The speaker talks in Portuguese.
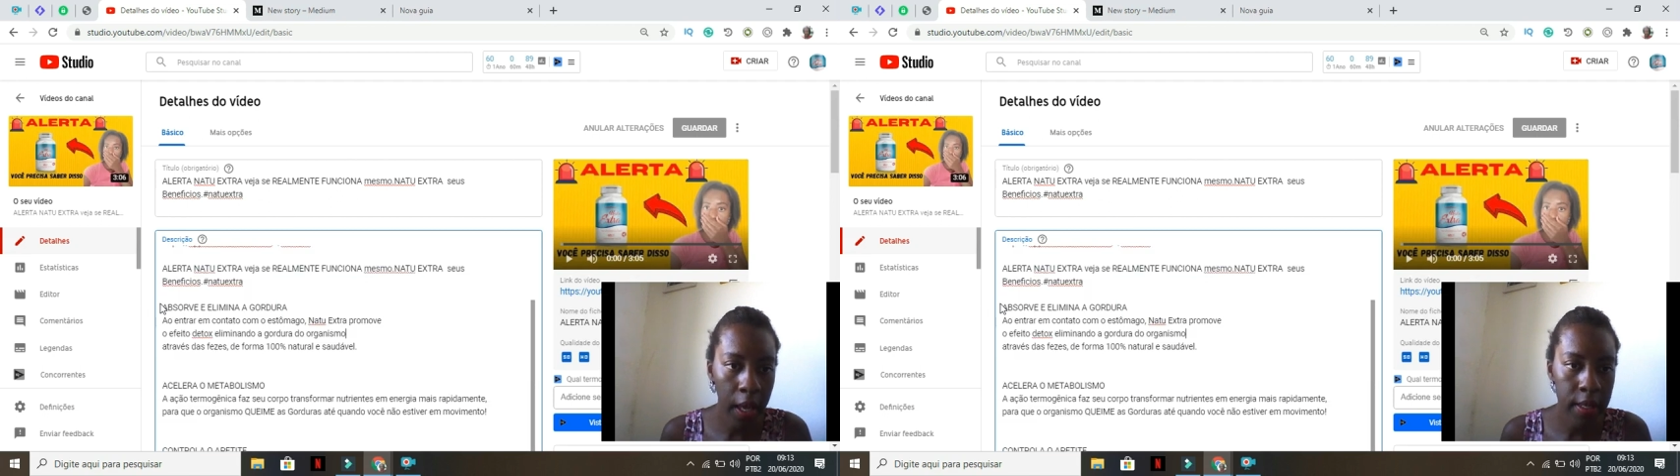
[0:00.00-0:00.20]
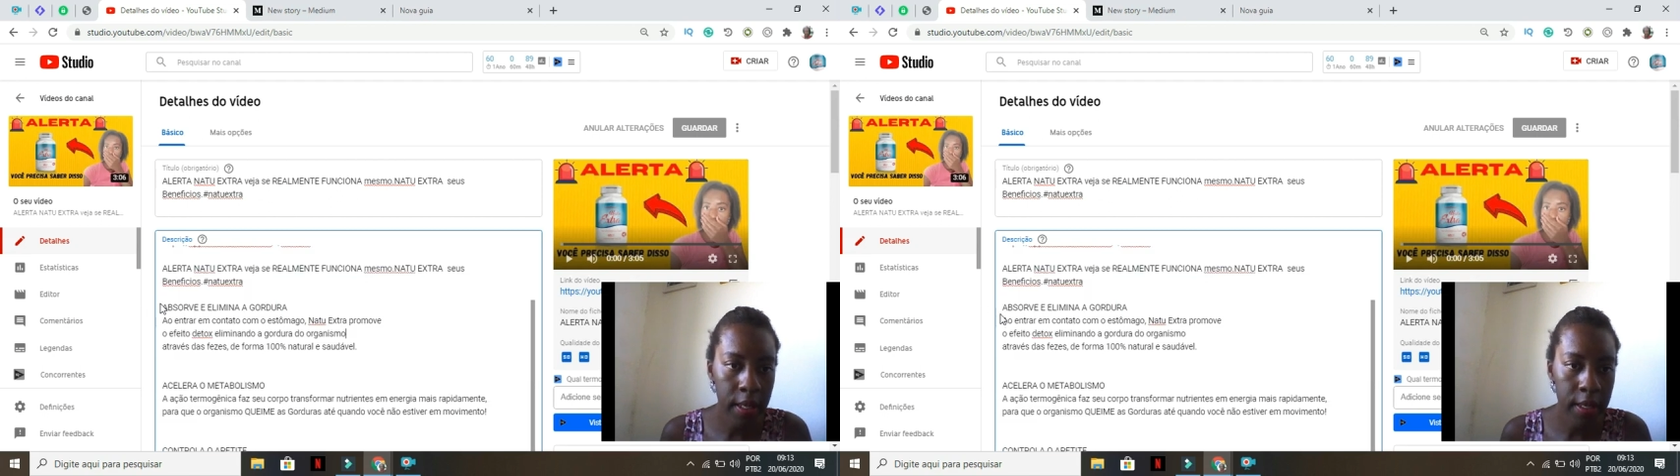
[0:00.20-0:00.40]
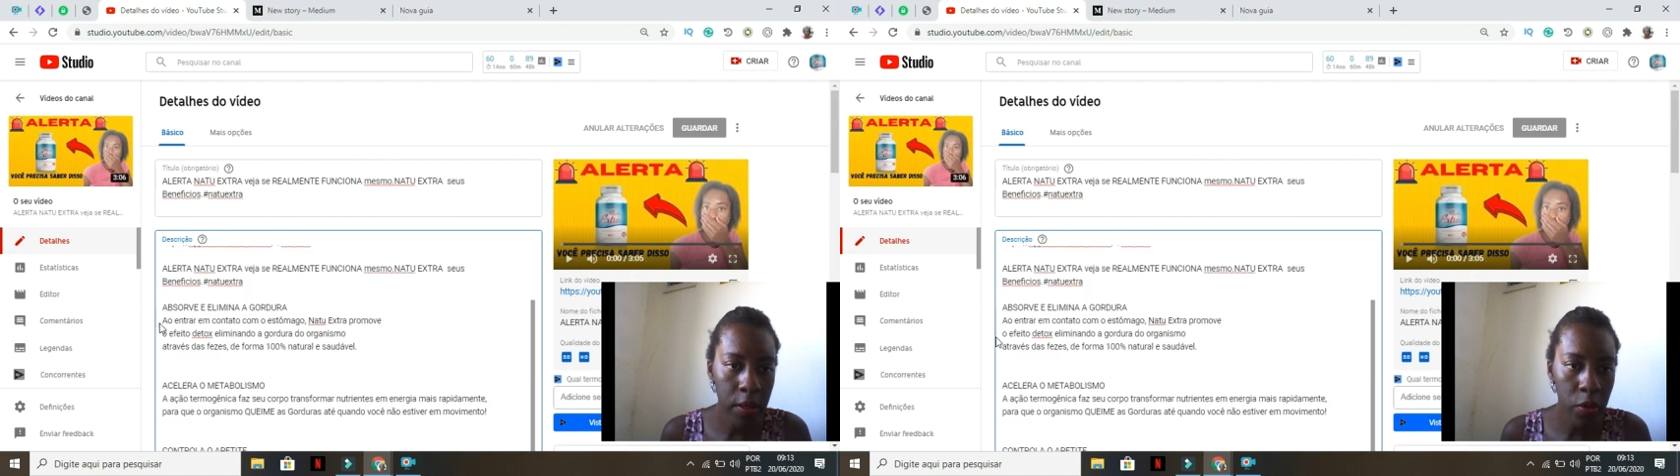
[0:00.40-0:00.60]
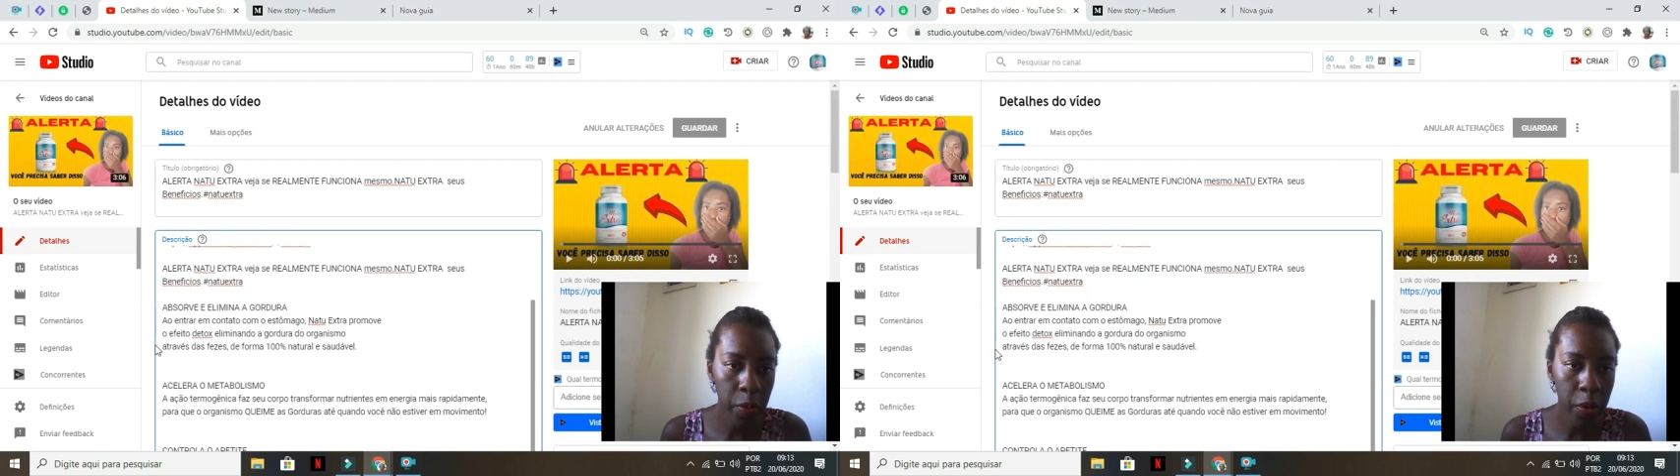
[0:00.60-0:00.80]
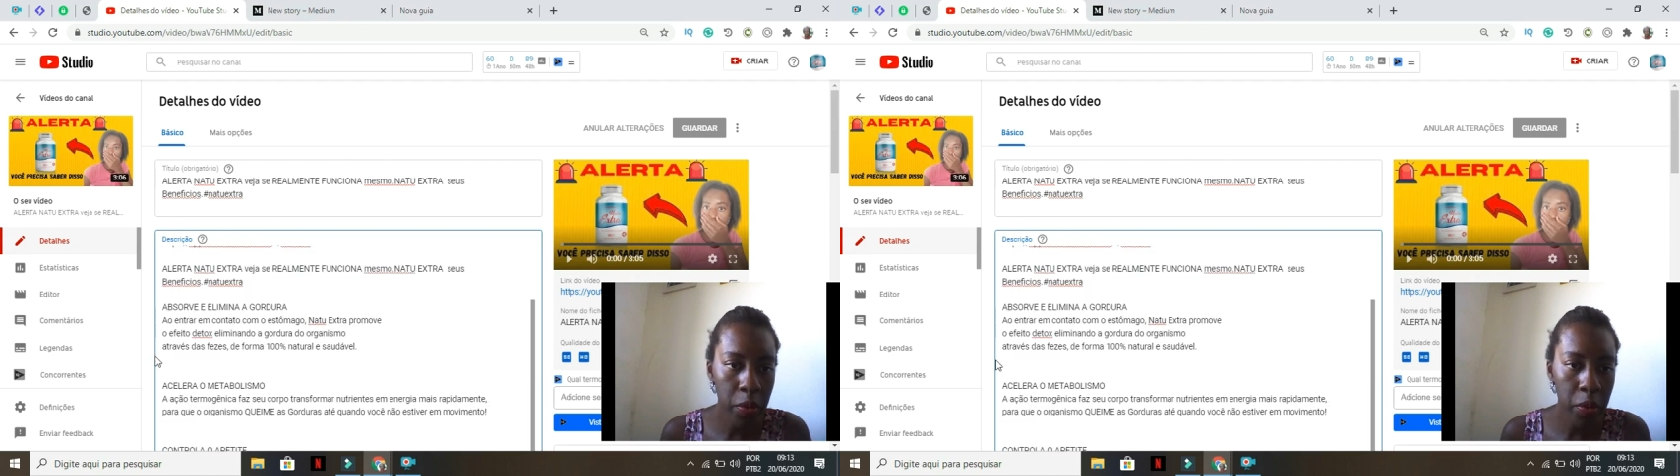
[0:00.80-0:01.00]
a descrição do
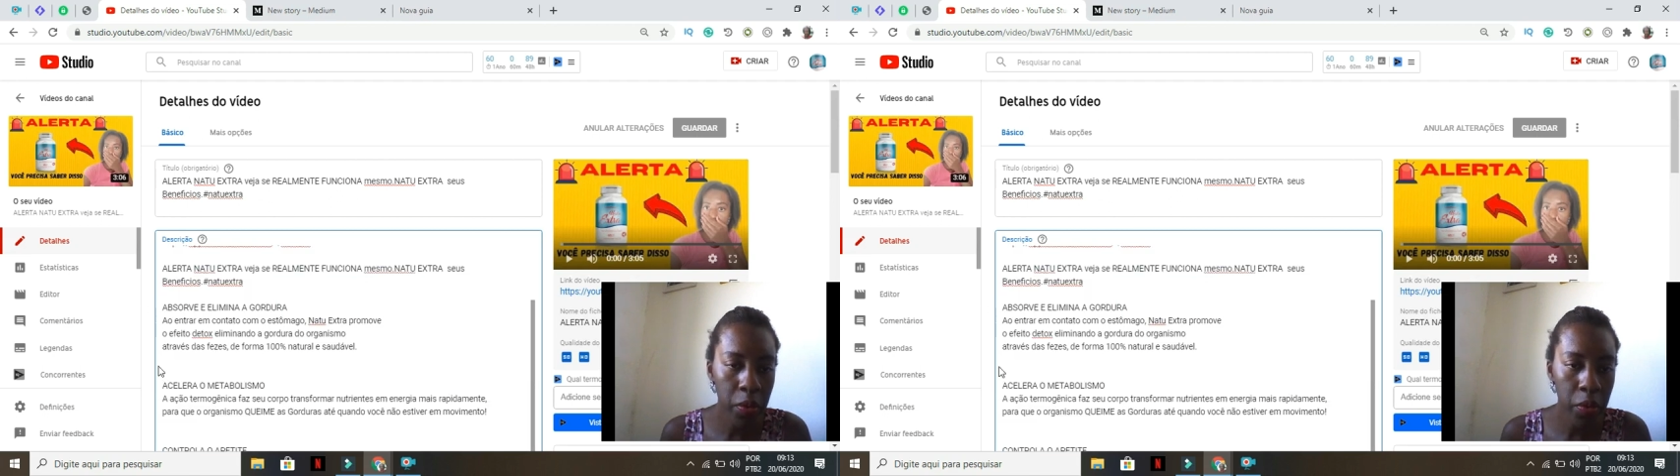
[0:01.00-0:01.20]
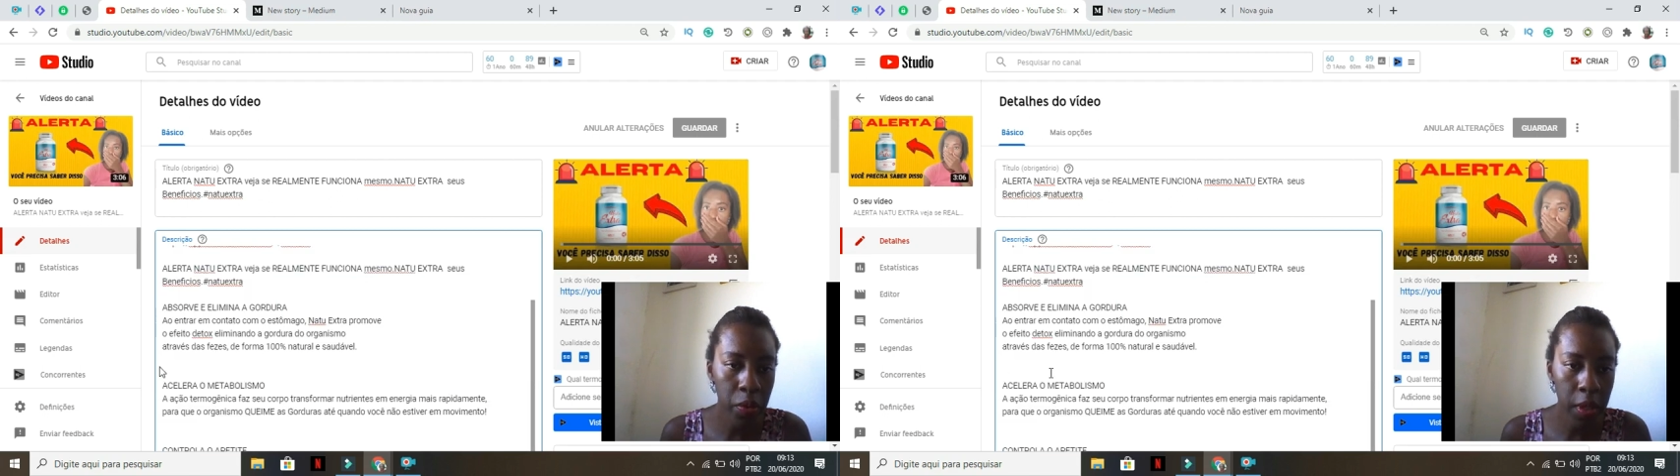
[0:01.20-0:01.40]
produto,